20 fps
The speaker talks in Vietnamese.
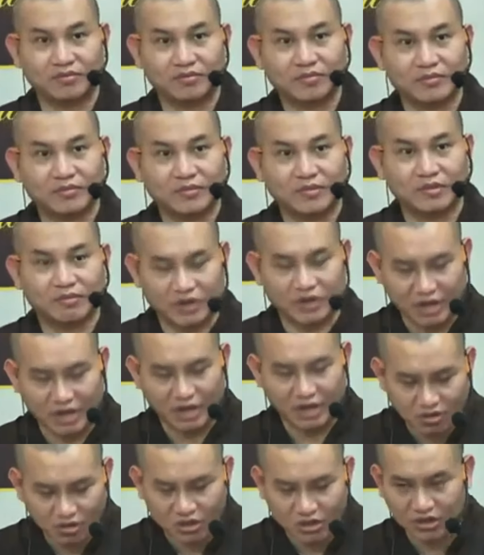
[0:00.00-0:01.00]
nếu như
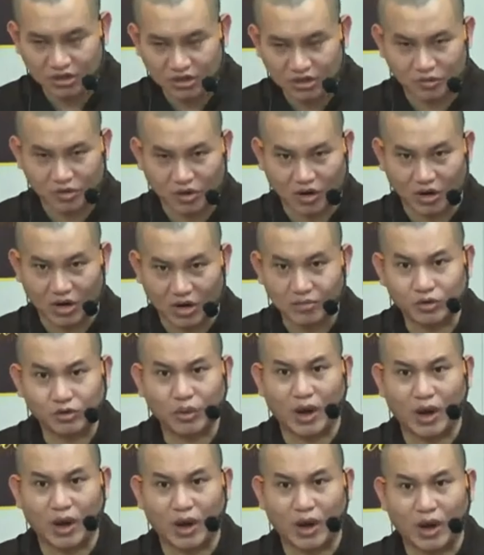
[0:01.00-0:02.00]
những nhóm nhỏ lấy cũng toàn là
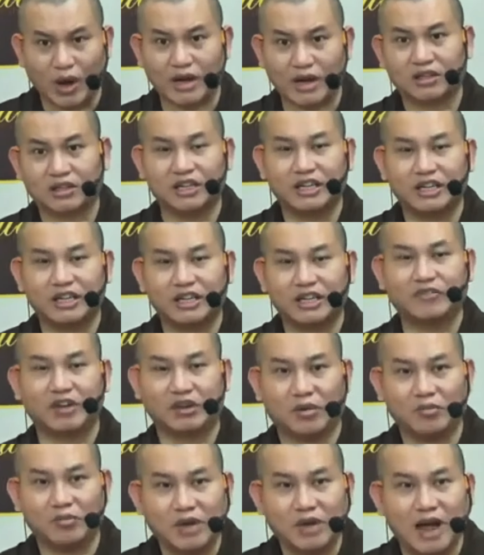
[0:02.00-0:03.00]
tự ý hết vậy nhóm nào
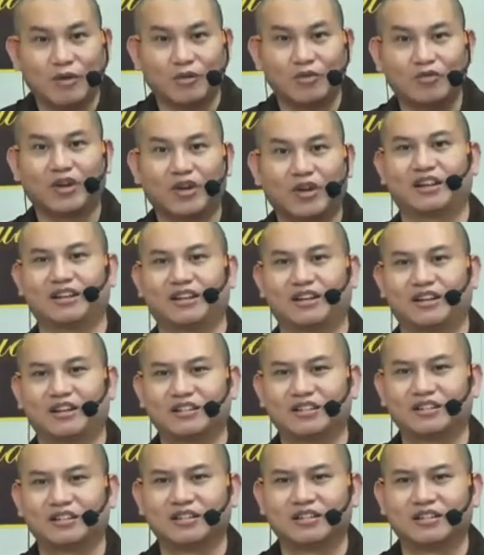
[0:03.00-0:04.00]
cũng vậy
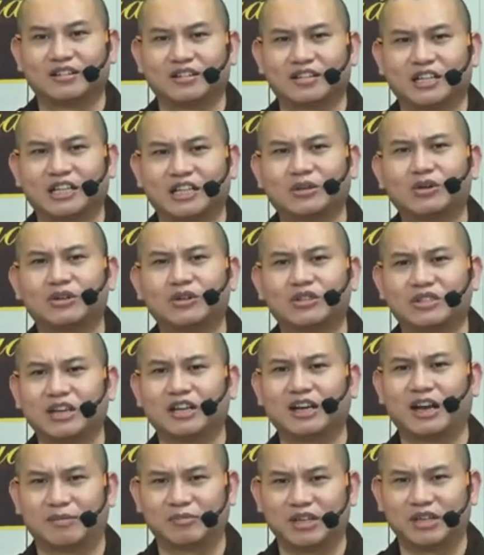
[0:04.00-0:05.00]
thì thôi chia làm
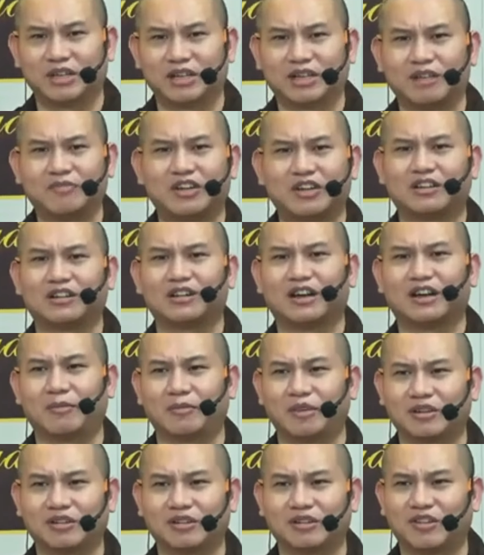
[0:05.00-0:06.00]
gì các vị tự làm đi thôi
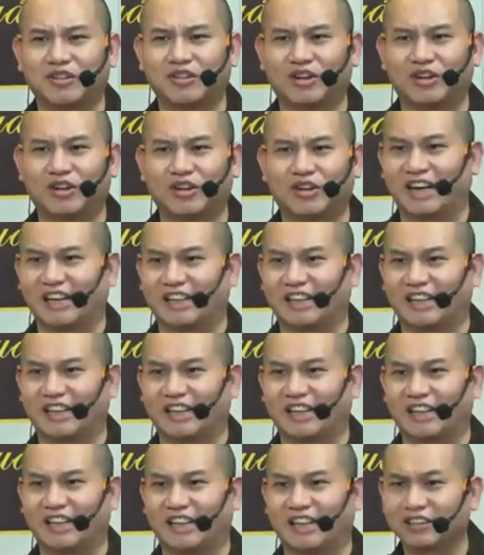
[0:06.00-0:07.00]
con được giải tán sướng
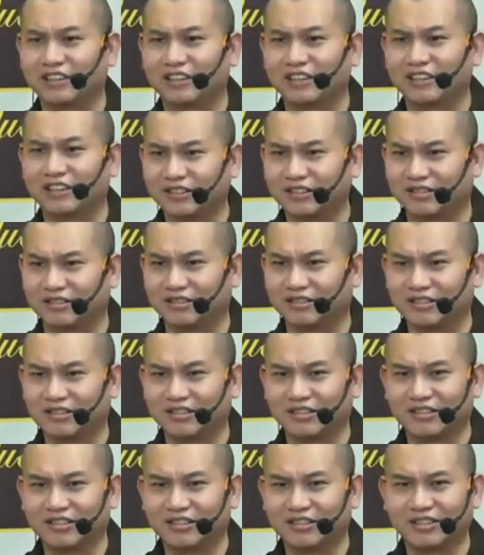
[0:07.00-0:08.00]
thế có
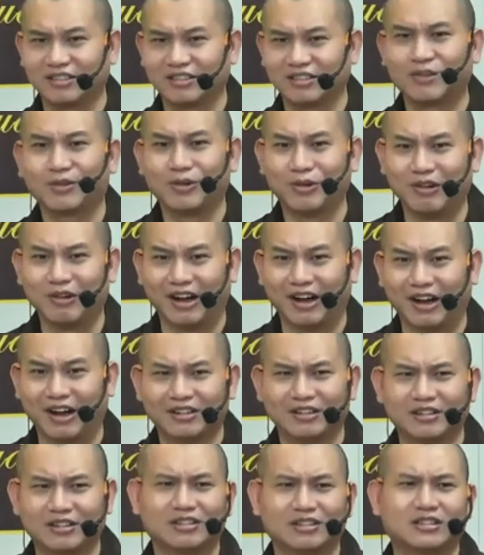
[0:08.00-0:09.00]
đúng không ạ
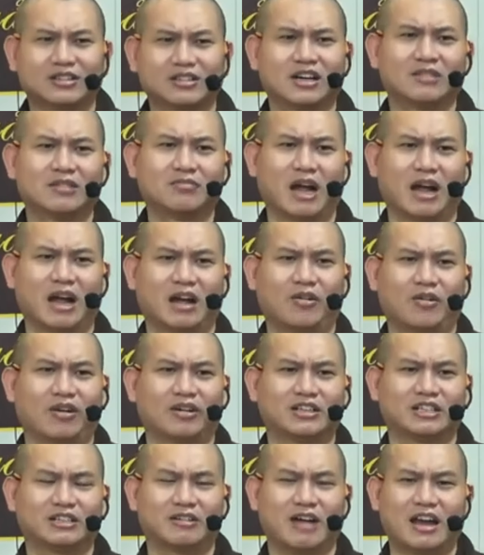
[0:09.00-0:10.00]
sướng mà con gì
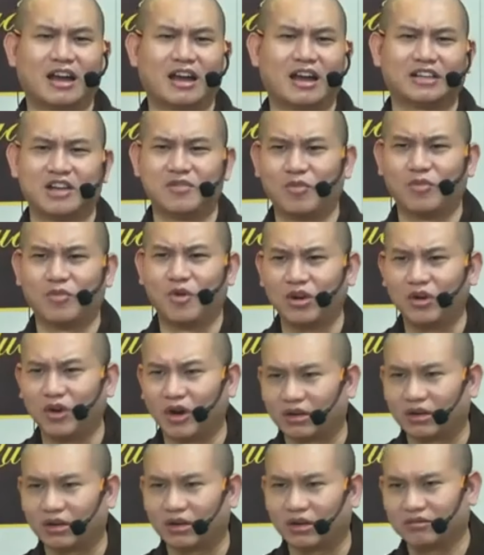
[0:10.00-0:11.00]
ăn nhảy múa luôn
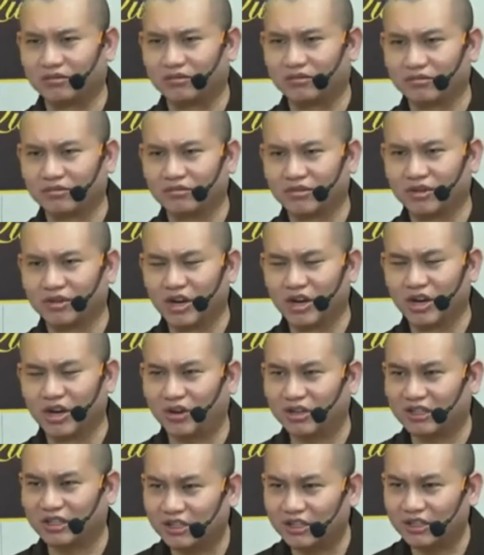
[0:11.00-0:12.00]
con xin
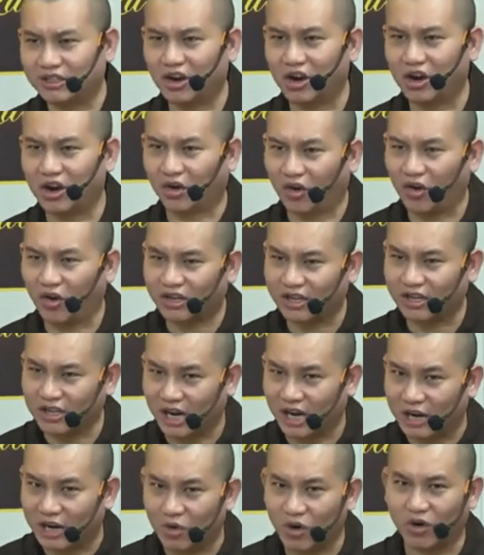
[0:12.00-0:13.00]
thưa bác, con sẽ nhảy múa
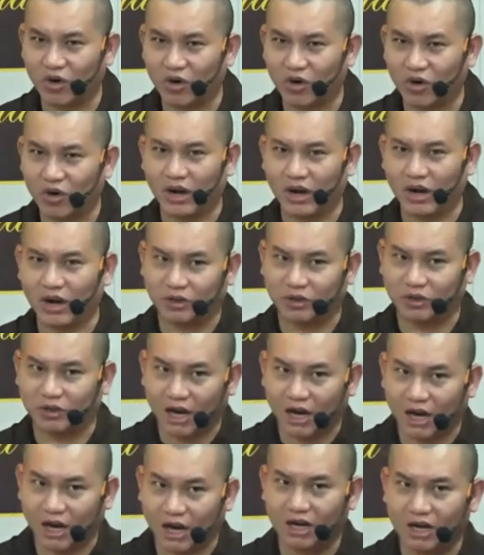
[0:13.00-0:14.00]
con làm tiệc ăn mừng luôn
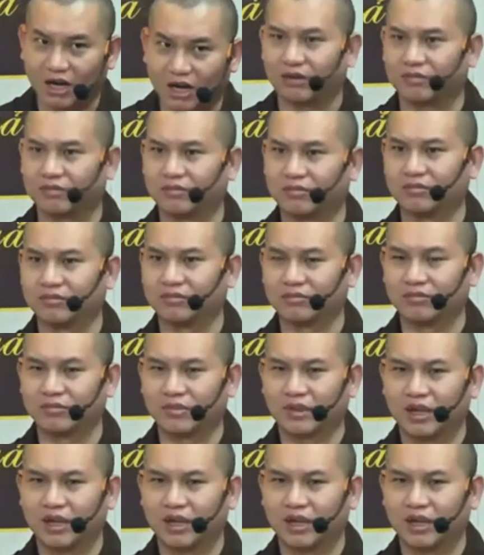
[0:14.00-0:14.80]
là vì